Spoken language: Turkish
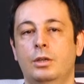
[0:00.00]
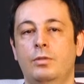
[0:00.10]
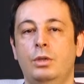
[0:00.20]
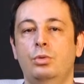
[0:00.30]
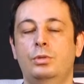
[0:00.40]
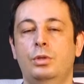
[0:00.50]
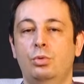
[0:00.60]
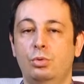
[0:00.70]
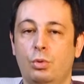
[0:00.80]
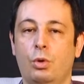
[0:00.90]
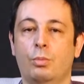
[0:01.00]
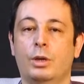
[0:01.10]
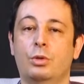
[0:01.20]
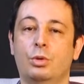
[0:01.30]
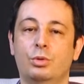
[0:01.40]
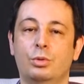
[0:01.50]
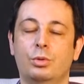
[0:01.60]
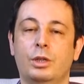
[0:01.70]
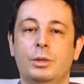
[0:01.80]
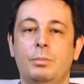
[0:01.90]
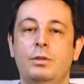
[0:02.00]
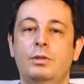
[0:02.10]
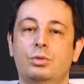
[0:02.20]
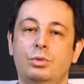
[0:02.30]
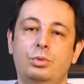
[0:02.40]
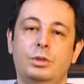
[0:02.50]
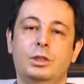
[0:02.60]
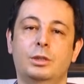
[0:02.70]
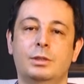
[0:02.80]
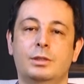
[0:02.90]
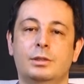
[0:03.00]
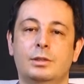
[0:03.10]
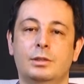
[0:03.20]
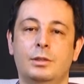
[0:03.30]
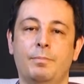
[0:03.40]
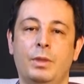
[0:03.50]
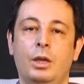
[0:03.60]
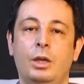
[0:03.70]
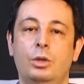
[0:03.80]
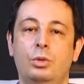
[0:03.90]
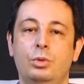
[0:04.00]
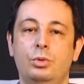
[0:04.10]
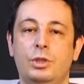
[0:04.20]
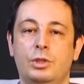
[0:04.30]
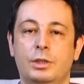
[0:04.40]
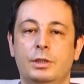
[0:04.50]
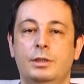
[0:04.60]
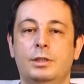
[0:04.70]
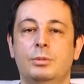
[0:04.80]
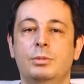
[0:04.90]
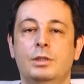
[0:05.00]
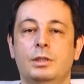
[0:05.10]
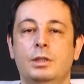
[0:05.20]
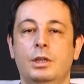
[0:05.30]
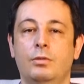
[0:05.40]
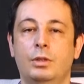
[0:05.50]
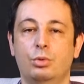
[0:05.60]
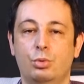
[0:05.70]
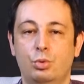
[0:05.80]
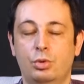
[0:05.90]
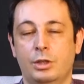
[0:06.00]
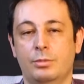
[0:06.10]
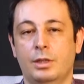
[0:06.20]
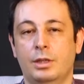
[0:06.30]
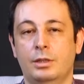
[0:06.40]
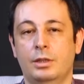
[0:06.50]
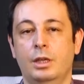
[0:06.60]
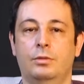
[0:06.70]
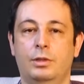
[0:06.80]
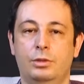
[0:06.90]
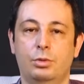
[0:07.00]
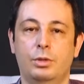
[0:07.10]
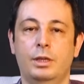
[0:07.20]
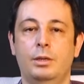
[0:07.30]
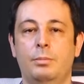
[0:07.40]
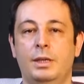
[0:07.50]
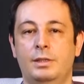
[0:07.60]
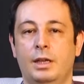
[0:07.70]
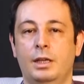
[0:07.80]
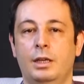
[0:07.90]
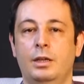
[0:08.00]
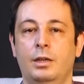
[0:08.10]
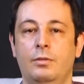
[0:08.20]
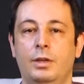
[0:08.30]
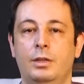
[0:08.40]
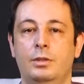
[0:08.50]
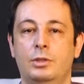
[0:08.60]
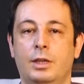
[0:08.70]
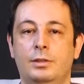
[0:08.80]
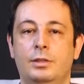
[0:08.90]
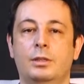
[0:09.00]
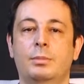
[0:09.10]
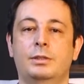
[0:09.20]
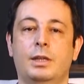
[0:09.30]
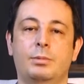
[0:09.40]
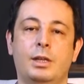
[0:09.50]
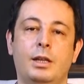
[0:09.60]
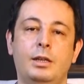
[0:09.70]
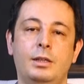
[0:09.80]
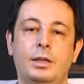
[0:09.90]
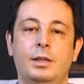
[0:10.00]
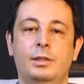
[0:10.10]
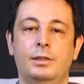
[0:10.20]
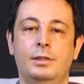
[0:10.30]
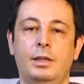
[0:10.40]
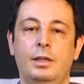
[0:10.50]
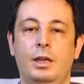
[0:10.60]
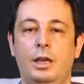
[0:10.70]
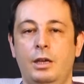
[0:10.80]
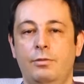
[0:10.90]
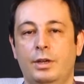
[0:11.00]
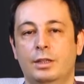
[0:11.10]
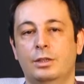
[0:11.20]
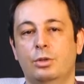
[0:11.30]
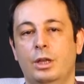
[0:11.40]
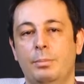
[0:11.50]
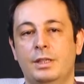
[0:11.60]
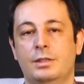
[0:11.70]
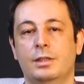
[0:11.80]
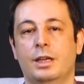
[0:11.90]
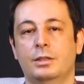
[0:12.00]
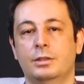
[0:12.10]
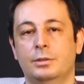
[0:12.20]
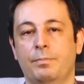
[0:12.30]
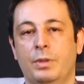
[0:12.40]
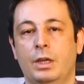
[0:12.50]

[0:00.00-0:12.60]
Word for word: ve %100 olmak koşuluyla meyve suyu tüketebilirsiniz. Koyu yeşil, kırmızı ve turuncu sebzeler, fasulye, bezelye ve nişastalı sebzeler size en faydalı olan besinlerdir.